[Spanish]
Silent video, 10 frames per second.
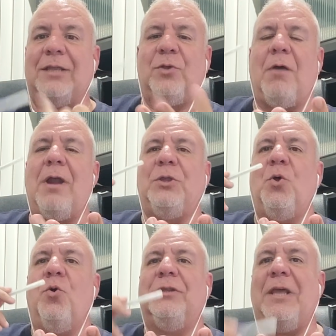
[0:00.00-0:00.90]
estoy
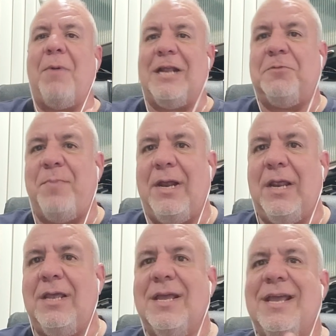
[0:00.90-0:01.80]
hablando de Varish
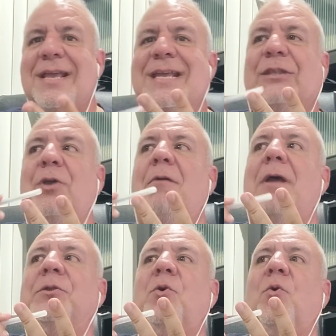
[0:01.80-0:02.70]
Billy y estoy
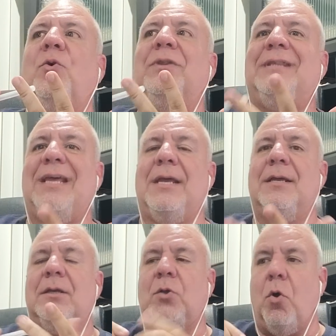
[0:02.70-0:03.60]
hablando
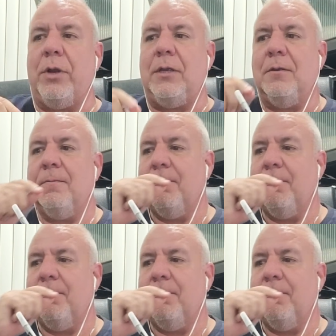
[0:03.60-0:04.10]
de Cory.